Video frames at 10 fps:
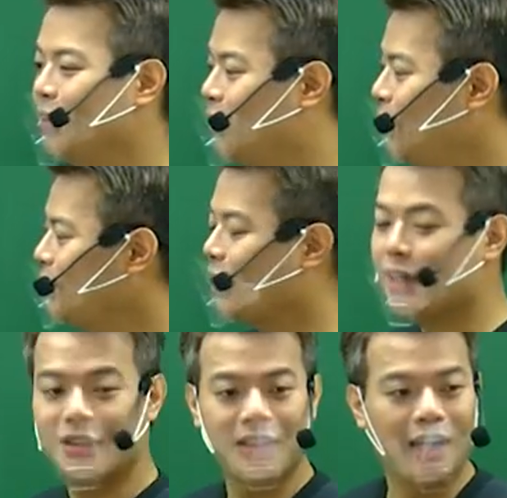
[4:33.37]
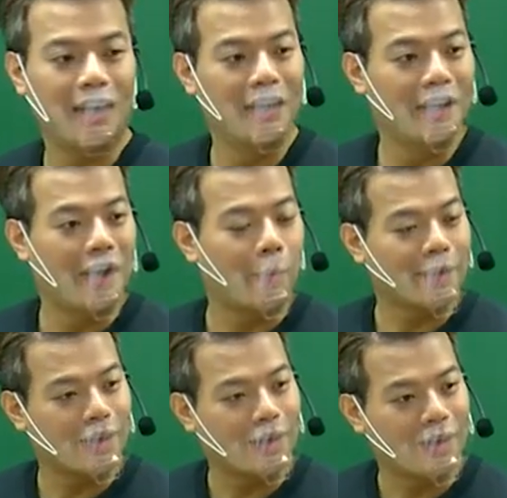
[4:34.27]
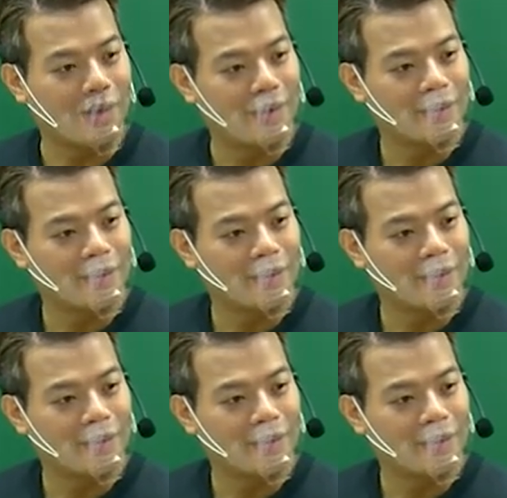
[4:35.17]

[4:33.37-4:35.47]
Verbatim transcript: 그런 생각이 드니까 아 맞다.